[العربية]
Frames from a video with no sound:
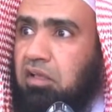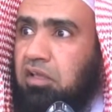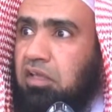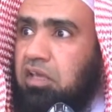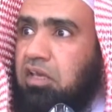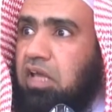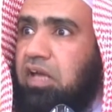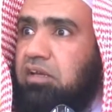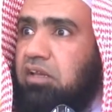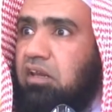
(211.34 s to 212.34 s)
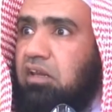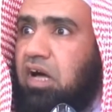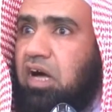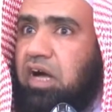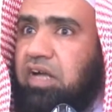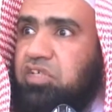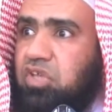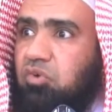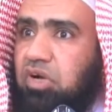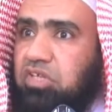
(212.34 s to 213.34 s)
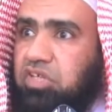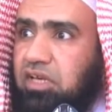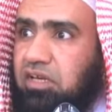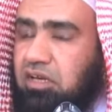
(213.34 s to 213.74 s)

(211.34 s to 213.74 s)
الا ان الله عز وجل